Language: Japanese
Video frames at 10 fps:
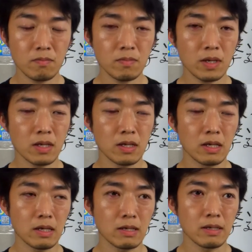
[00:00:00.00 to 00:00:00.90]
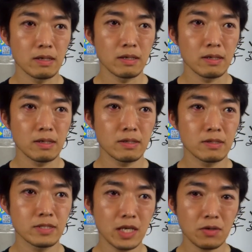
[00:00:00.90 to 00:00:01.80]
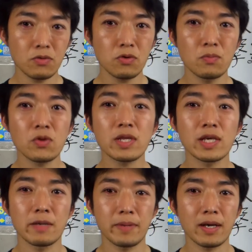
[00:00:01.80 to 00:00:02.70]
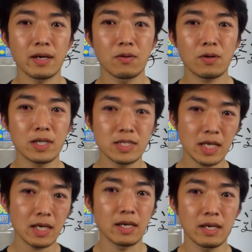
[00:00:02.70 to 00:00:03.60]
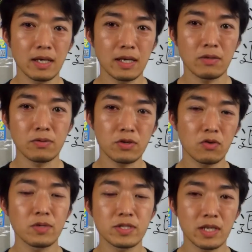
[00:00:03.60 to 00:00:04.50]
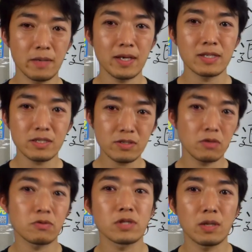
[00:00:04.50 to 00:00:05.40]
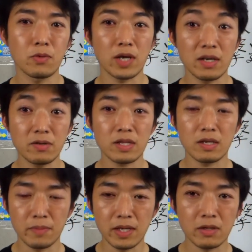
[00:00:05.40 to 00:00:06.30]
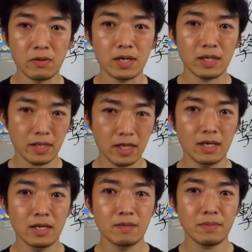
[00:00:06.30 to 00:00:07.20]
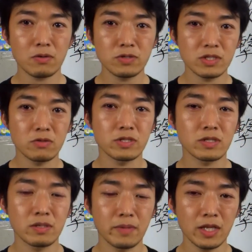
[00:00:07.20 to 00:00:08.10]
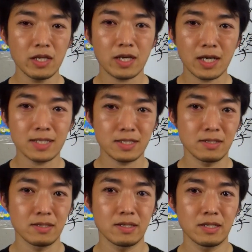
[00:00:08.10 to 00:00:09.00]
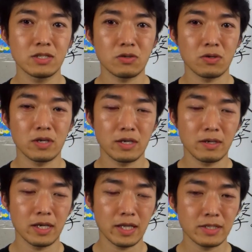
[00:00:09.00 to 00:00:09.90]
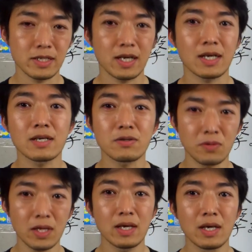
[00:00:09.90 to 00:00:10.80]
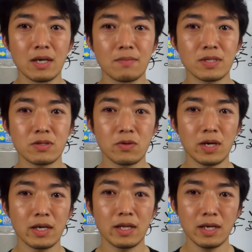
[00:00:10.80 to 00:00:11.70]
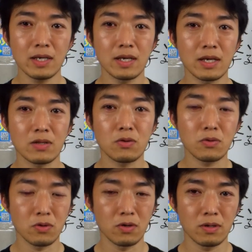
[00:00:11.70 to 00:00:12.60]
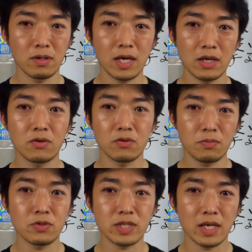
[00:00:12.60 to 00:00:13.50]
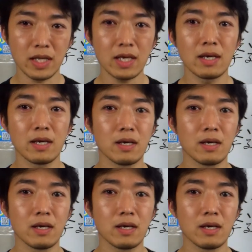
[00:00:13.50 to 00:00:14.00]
まあえー、在庫の方を持っていればお金さえ、えー、と振り込みすればすぐに送ってもらえるっていうメリットがあって、まあ、個人の作るまでにいっかげつ以上下手すれかかるので、まあ、その間党の汎用のポスターで